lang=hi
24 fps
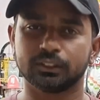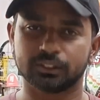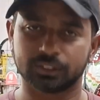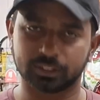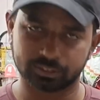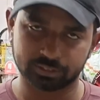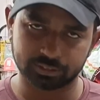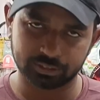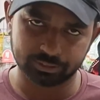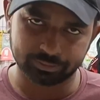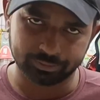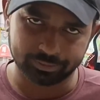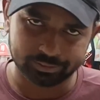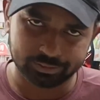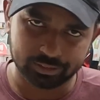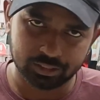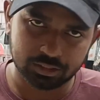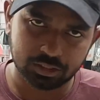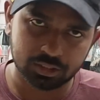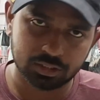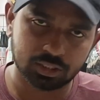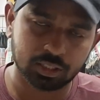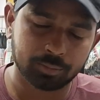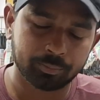सस्ते सस्ता
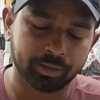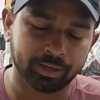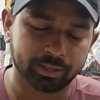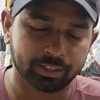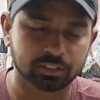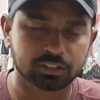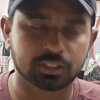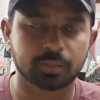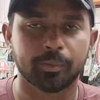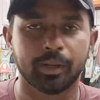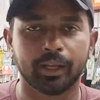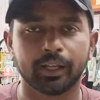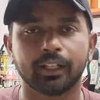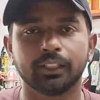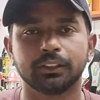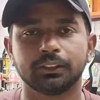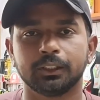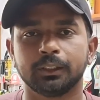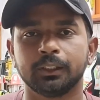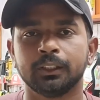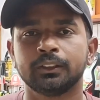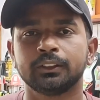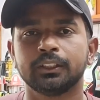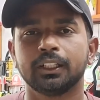चाहिए चाहे महंगा से महंगा
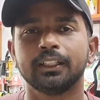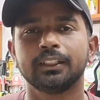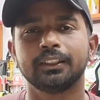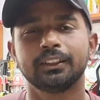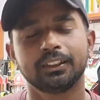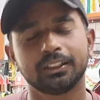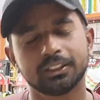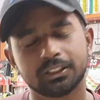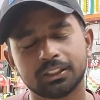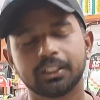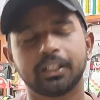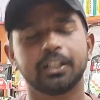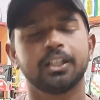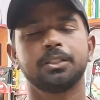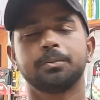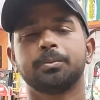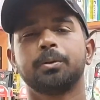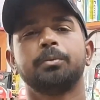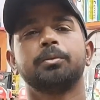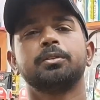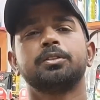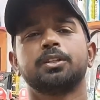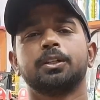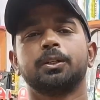चाहिए चाहे किसी रेंज
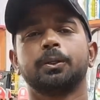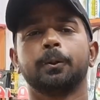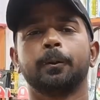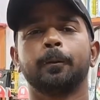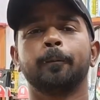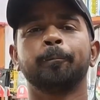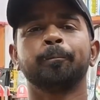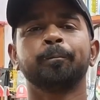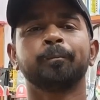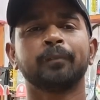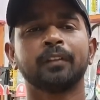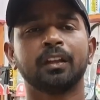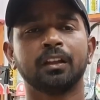में भी चाहिए हो